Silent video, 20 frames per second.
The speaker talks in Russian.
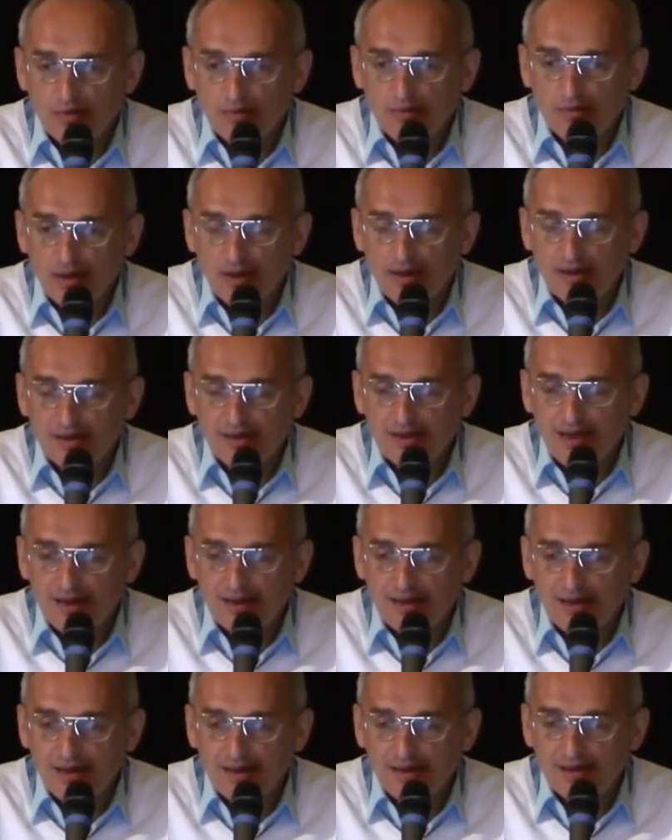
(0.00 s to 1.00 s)

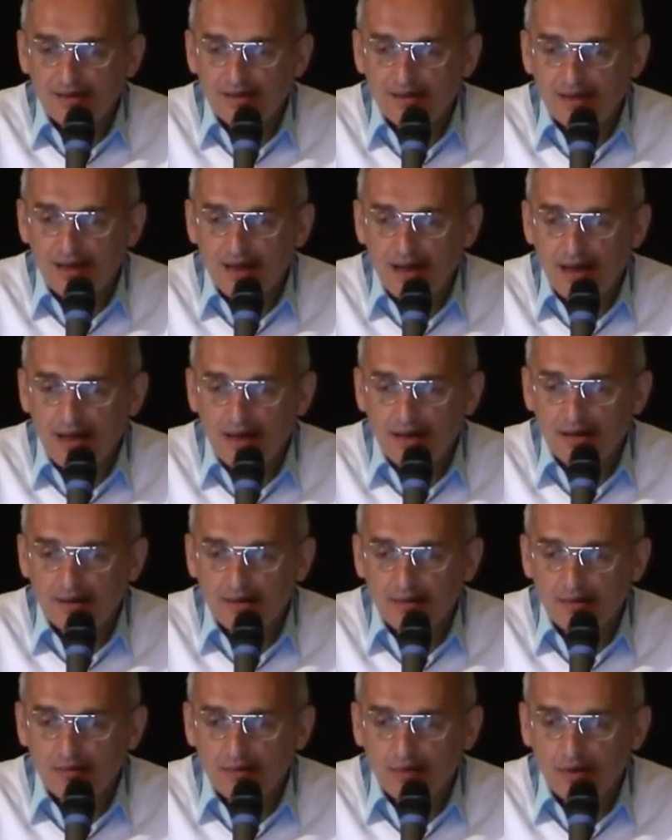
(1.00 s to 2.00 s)
Проницательность
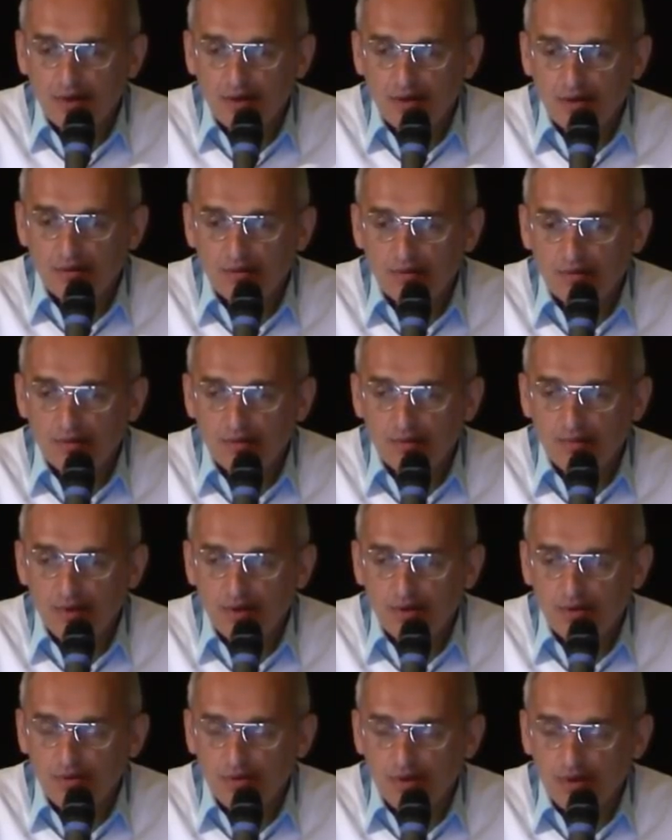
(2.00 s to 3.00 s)
теряется у тех, кто себя
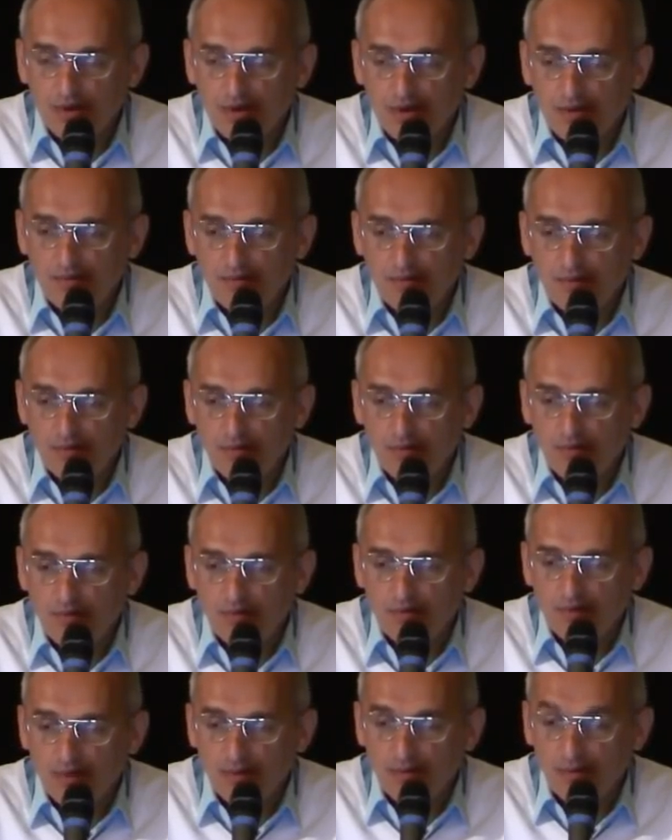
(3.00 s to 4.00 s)
что-то там
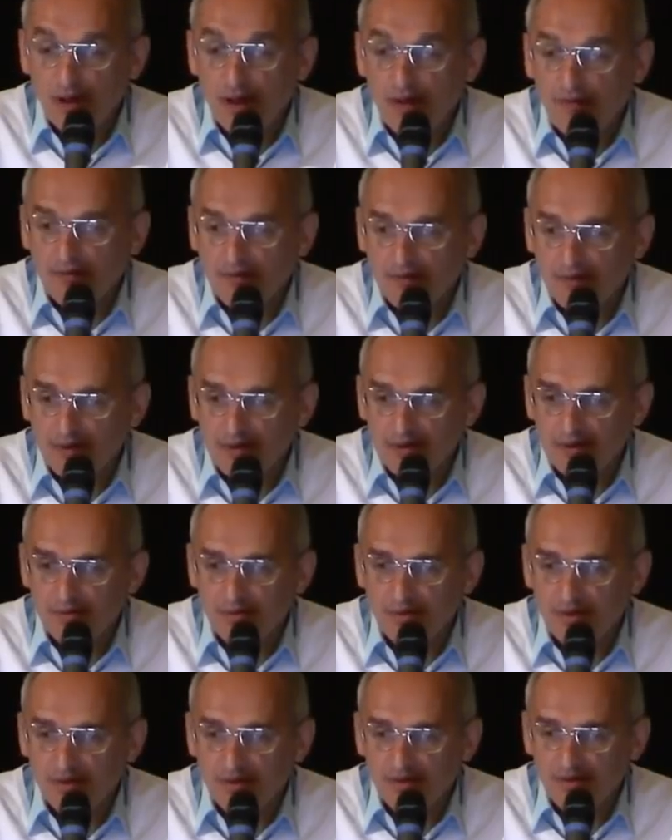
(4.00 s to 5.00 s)
выдумывает, оправдывает
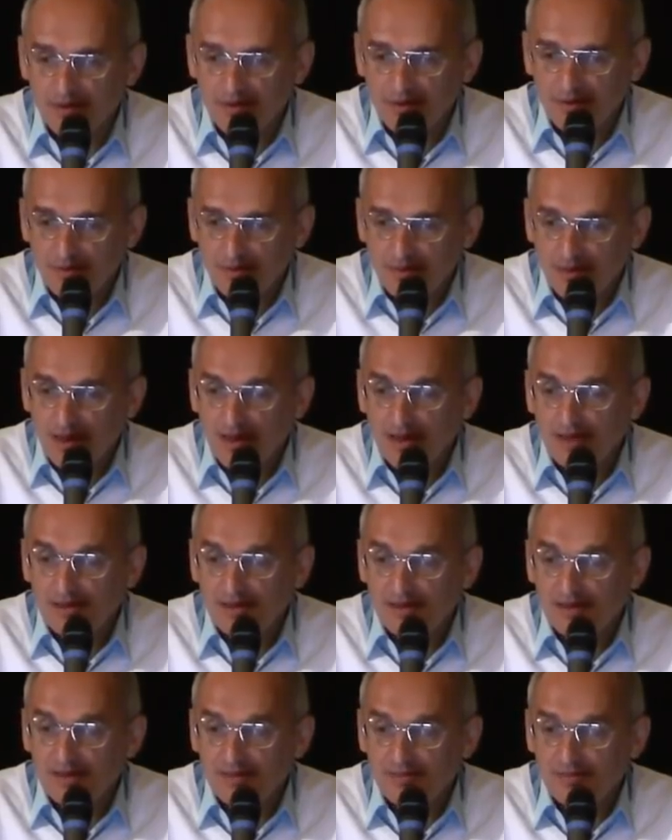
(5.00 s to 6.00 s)
себя,
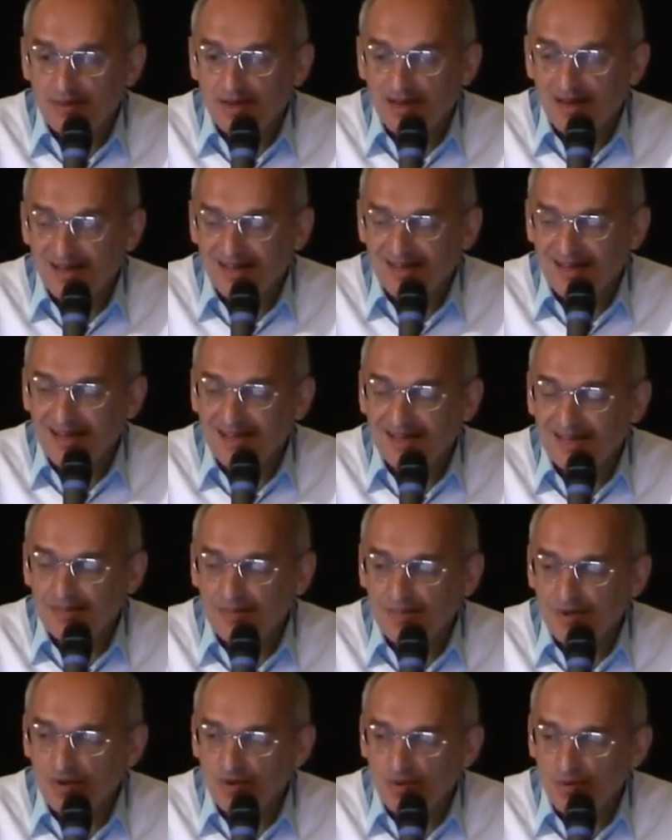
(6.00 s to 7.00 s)
пытается доказать
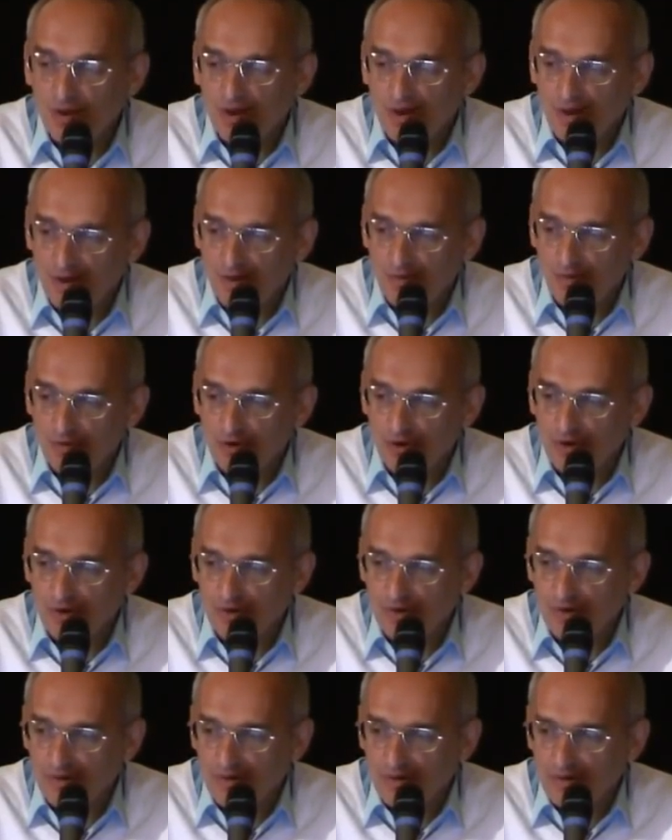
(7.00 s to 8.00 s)
себе, что я хороший.
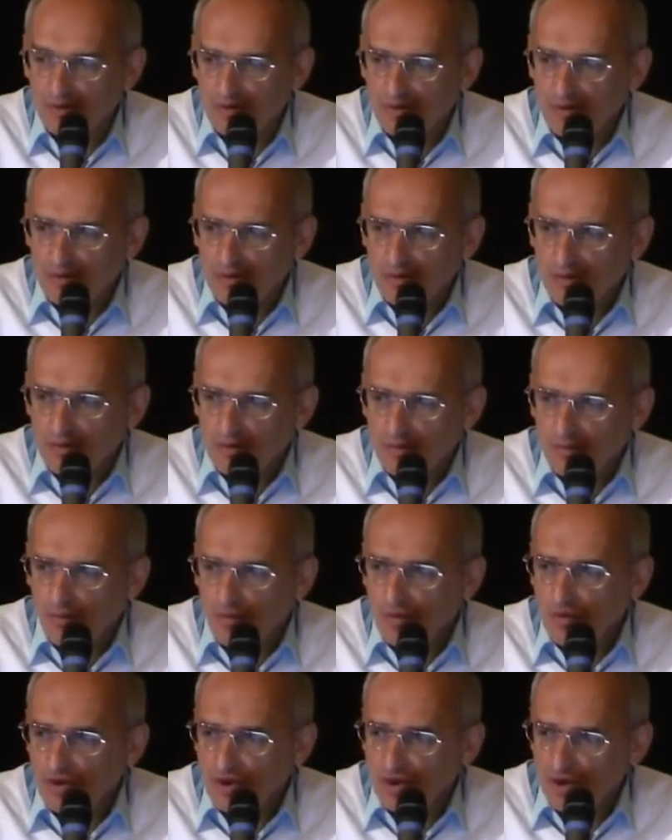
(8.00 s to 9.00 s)

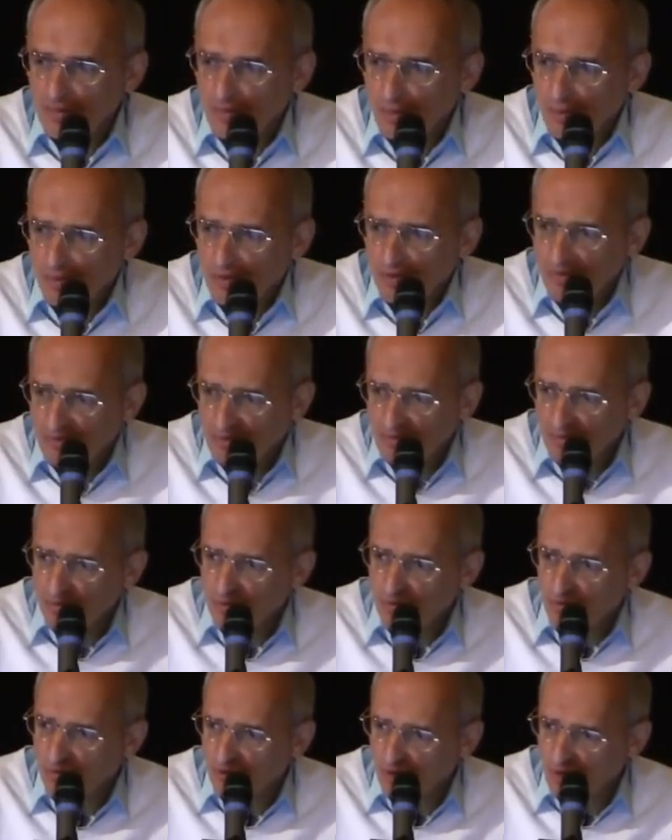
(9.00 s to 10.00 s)
Бог же не против того,
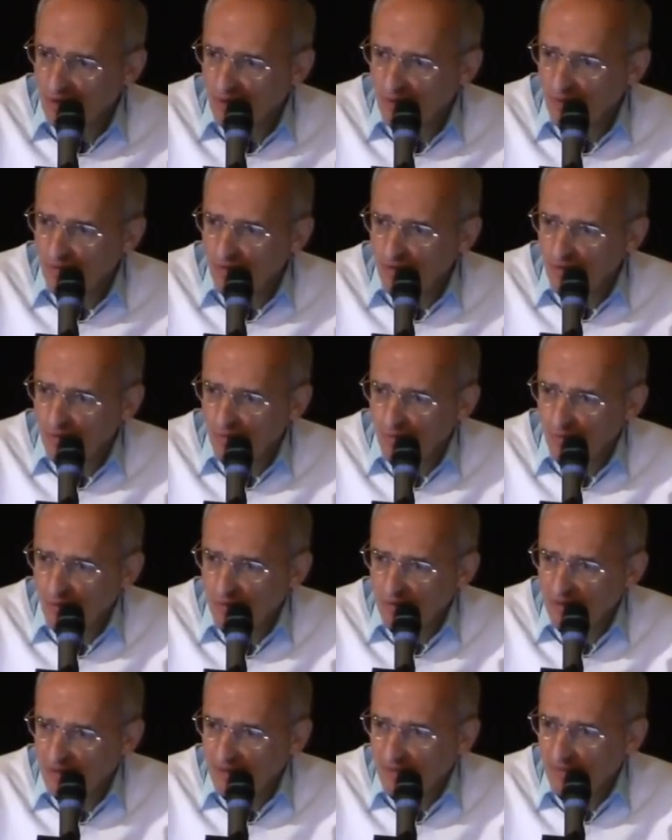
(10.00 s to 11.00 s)
что ты хороший, Он
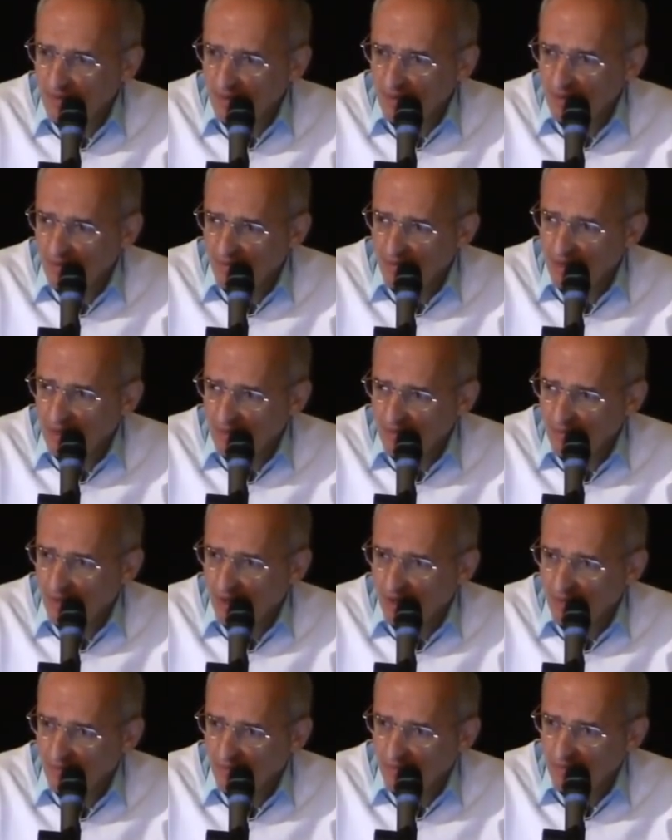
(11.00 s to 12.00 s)
просто тебе говорит
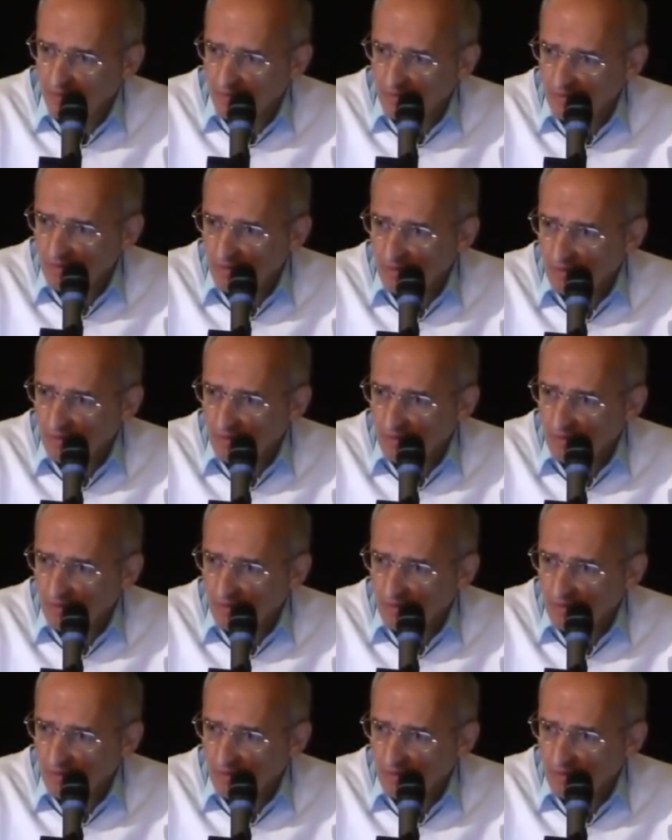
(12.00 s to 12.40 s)
правду.